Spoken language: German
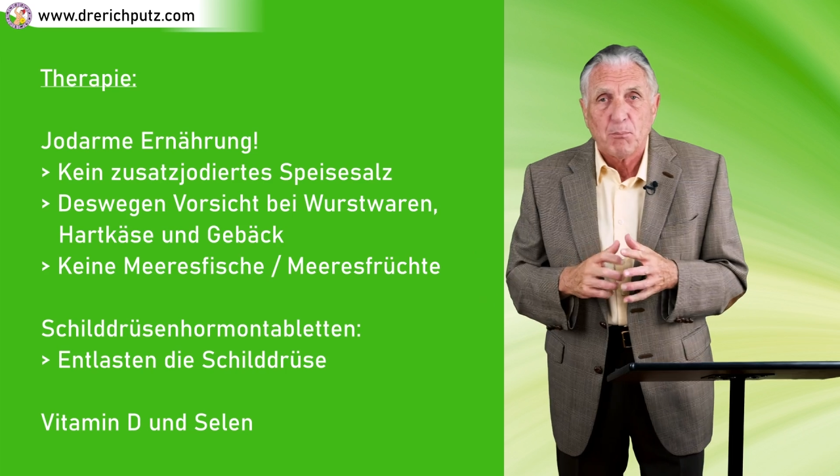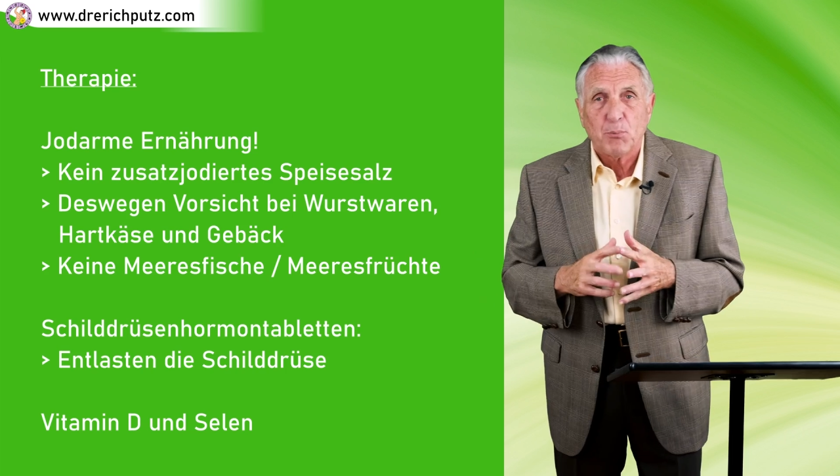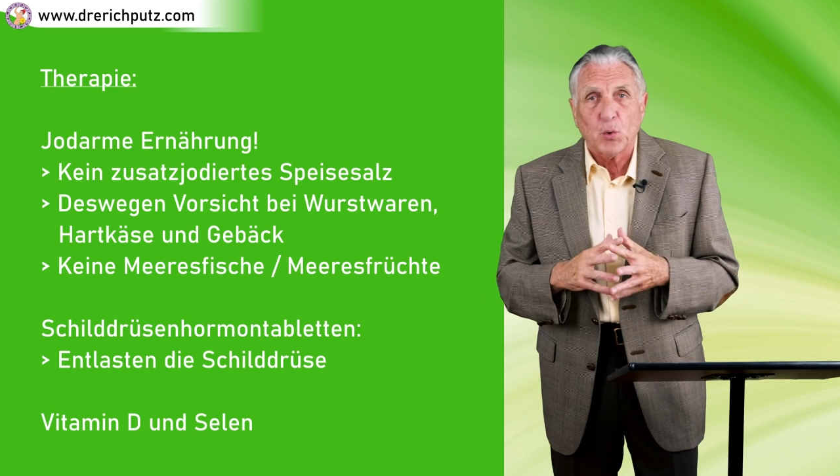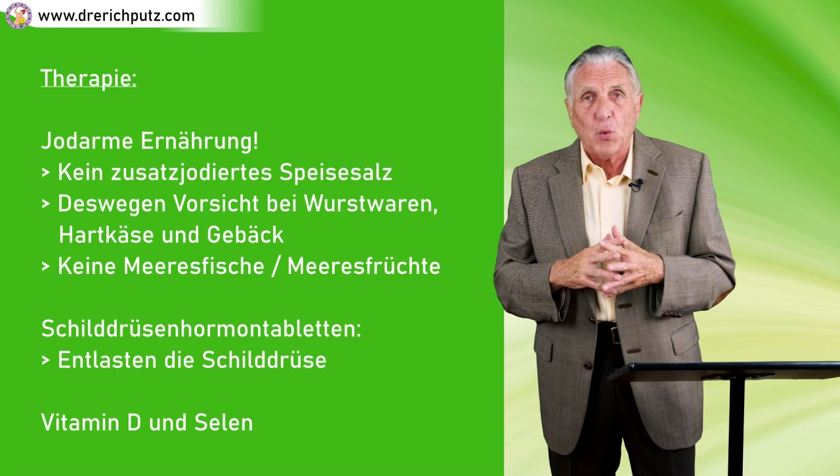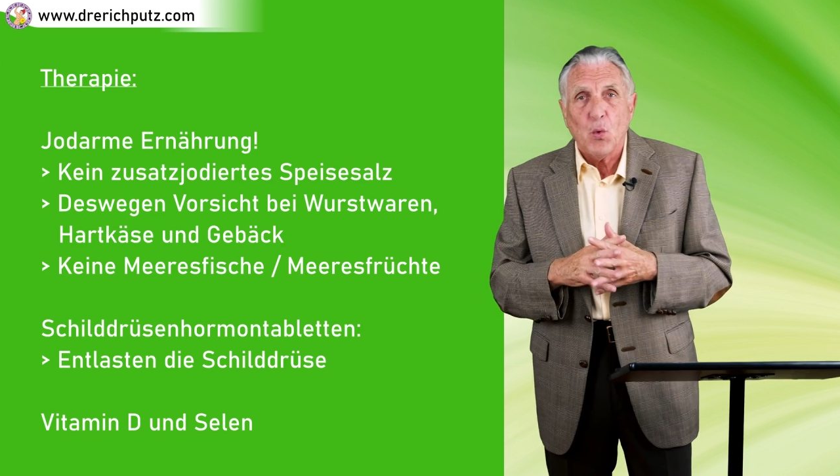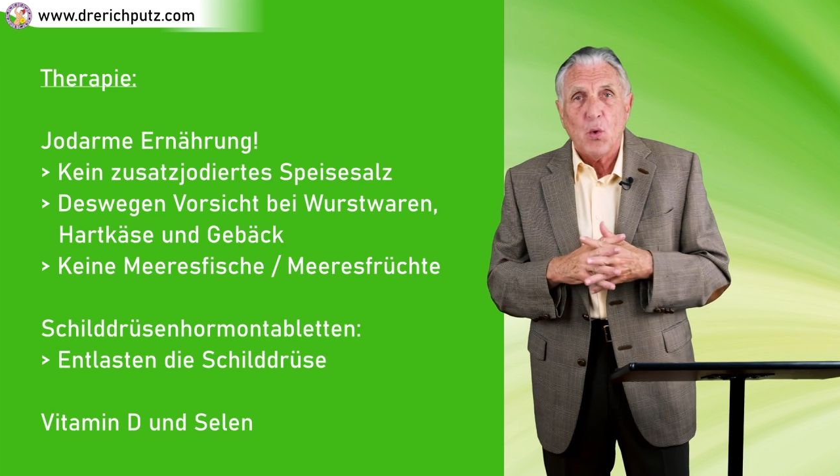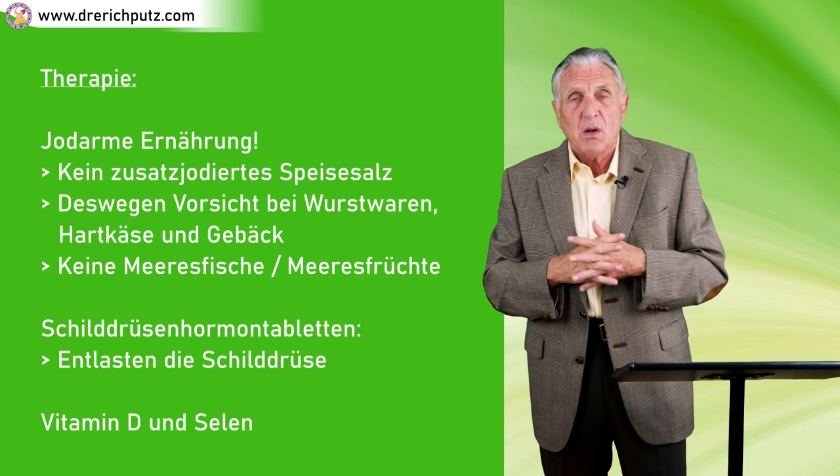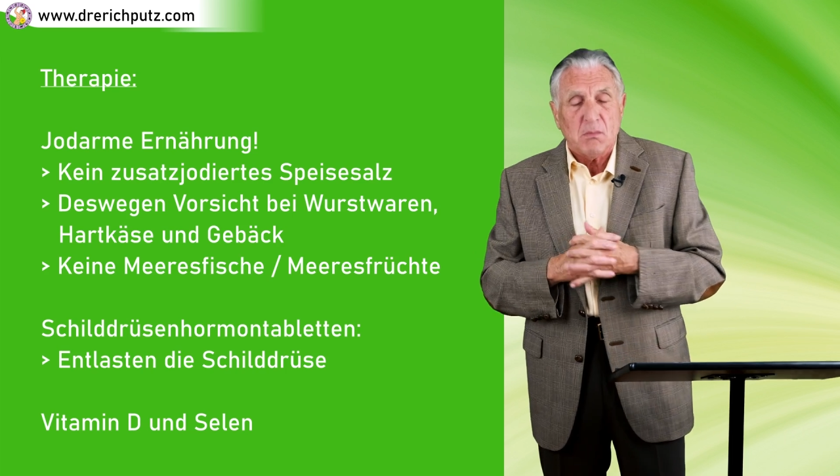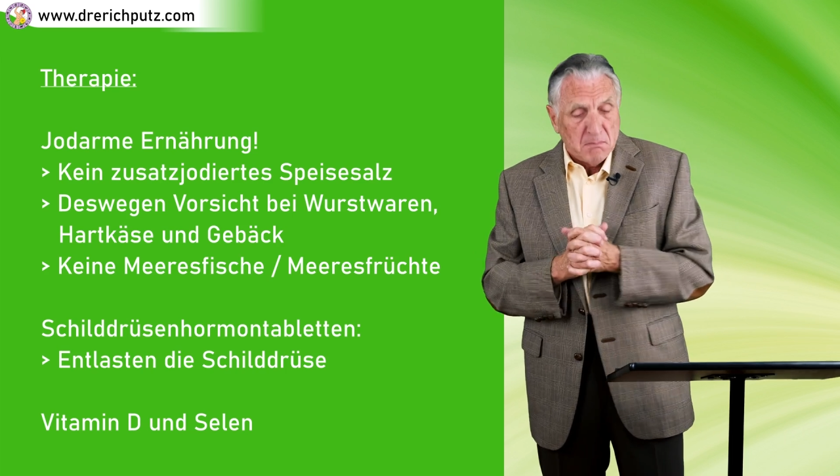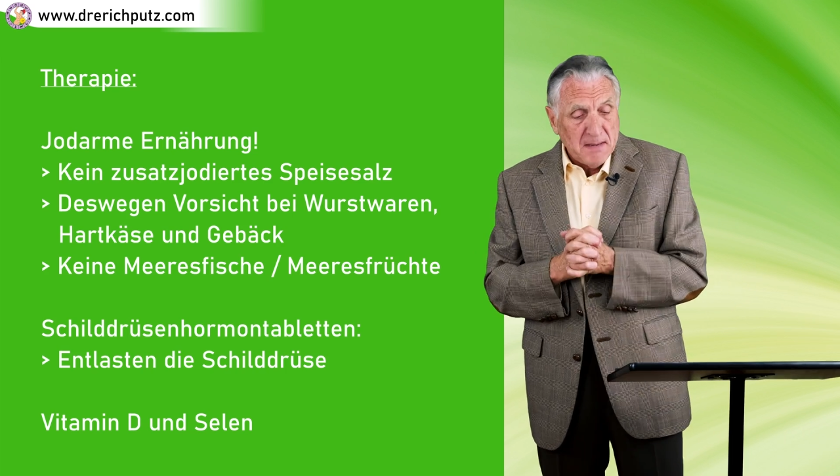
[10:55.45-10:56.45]
pro
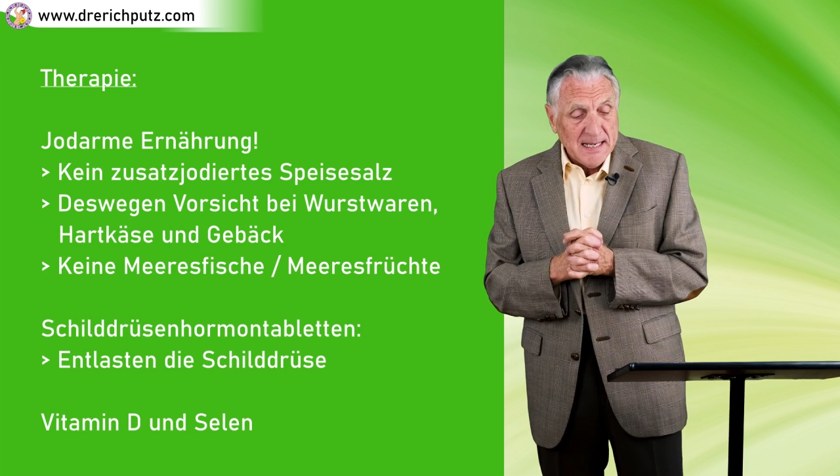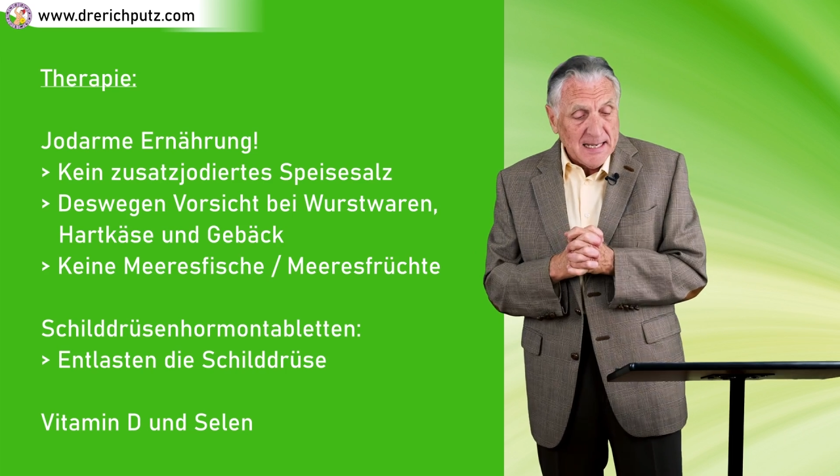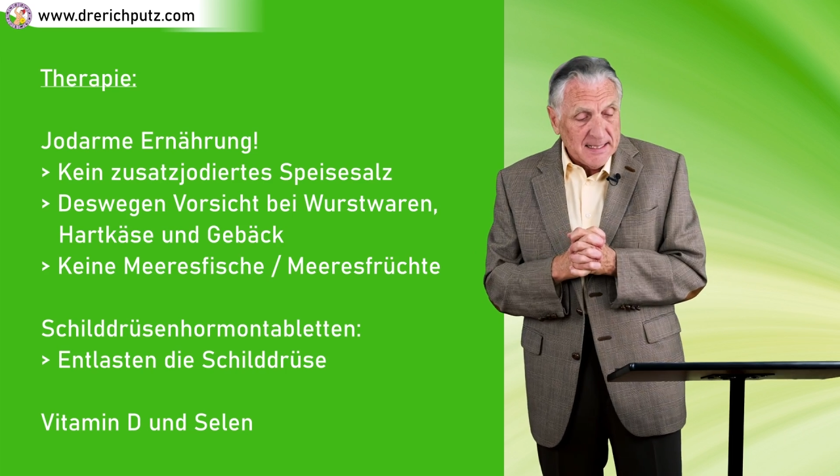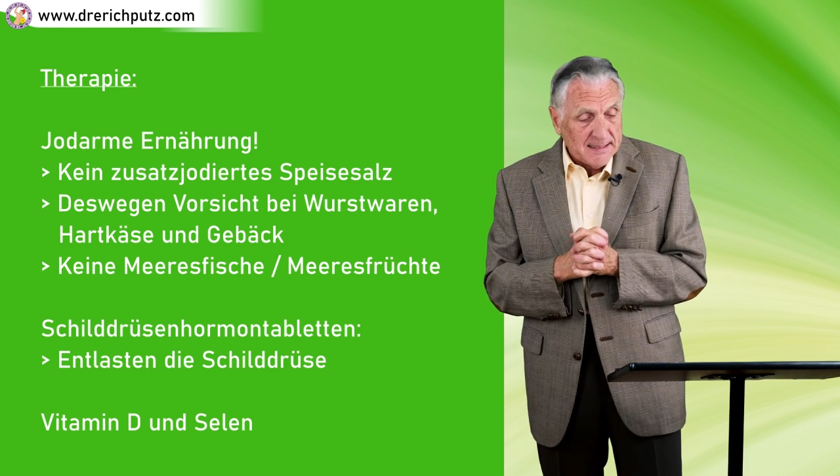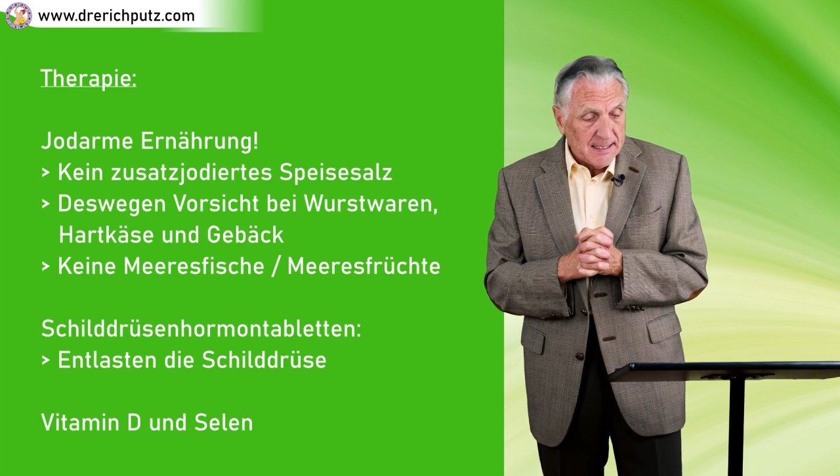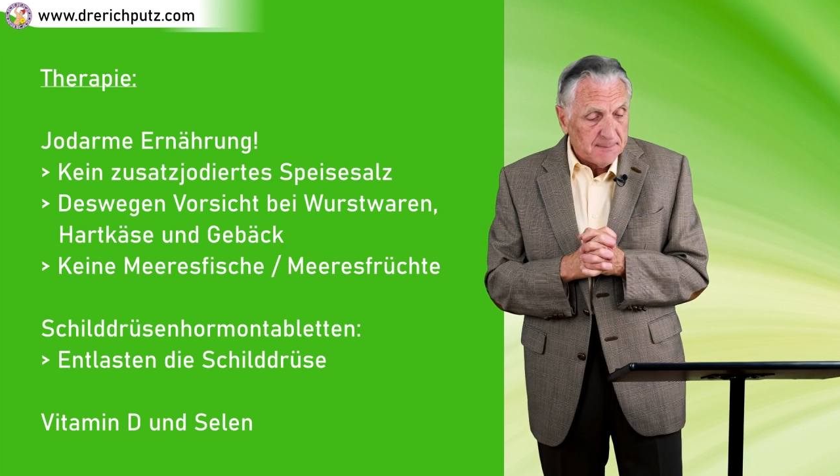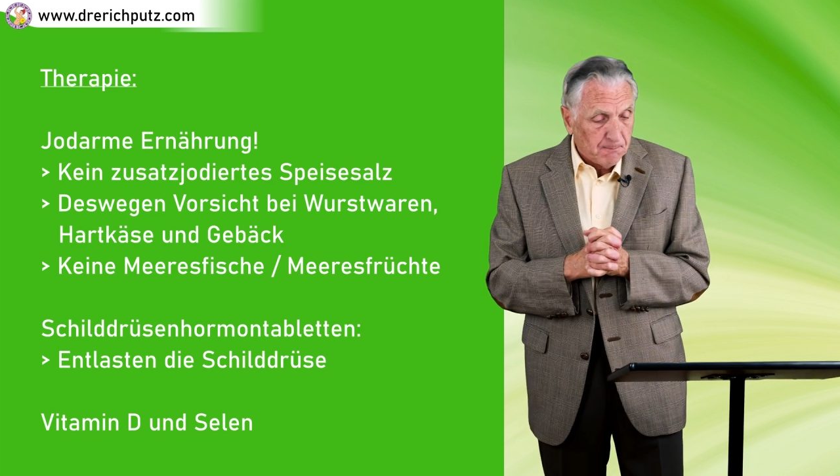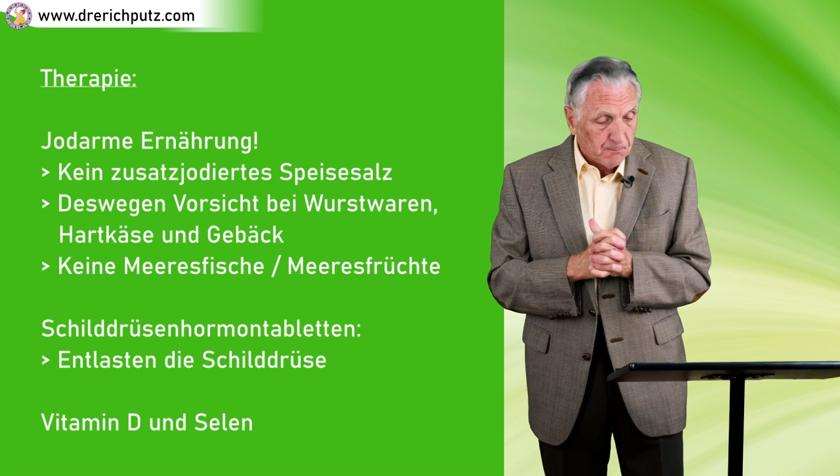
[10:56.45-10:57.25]
Milliliter.